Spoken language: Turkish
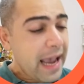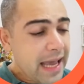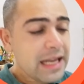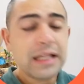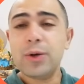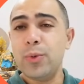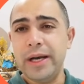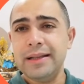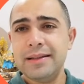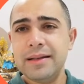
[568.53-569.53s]
Any
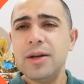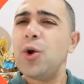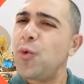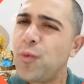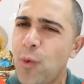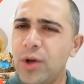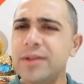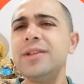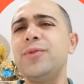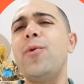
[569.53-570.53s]
liquid,
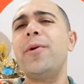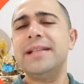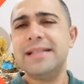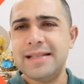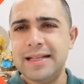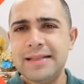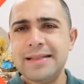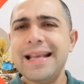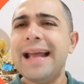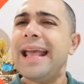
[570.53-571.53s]
water for
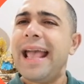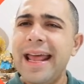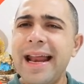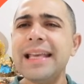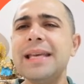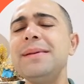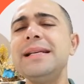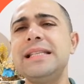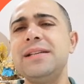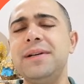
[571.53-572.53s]
instance yani herhangi
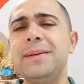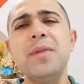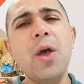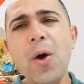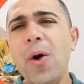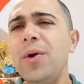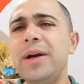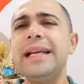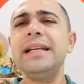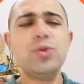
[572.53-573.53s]
bir sıvı.
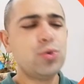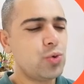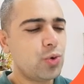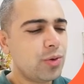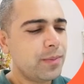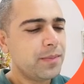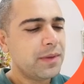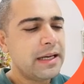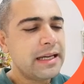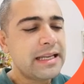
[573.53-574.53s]
Örneğin su
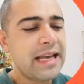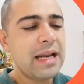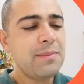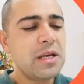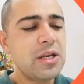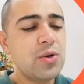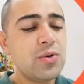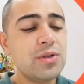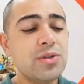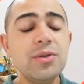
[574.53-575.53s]
can be
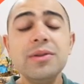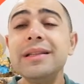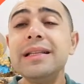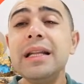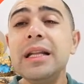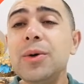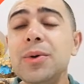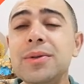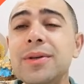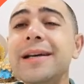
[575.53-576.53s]
used to
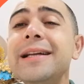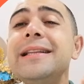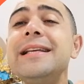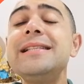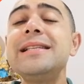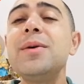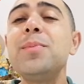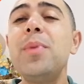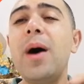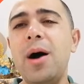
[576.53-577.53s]
dilute this
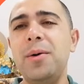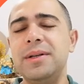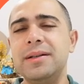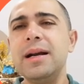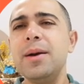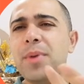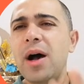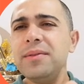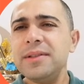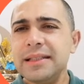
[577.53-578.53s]
powder.
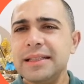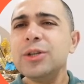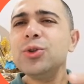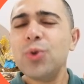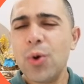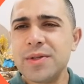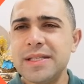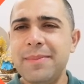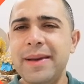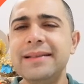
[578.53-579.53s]
Powder
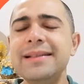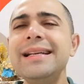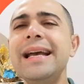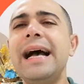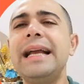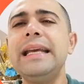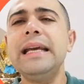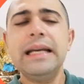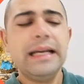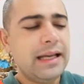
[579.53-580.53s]
toz demektir.
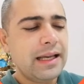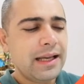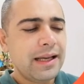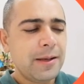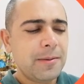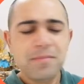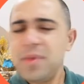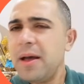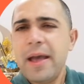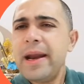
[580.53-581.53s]
Hani e,
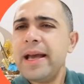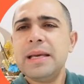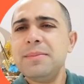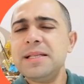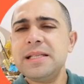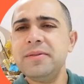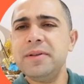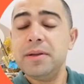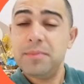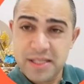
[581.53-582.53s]
ya herhangi bir
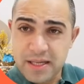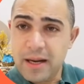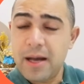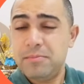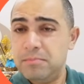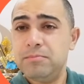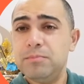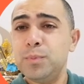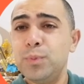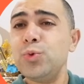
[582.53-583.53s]
sıvı mesela
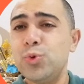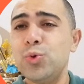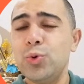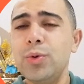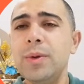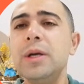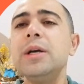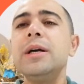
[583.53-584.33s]
bu su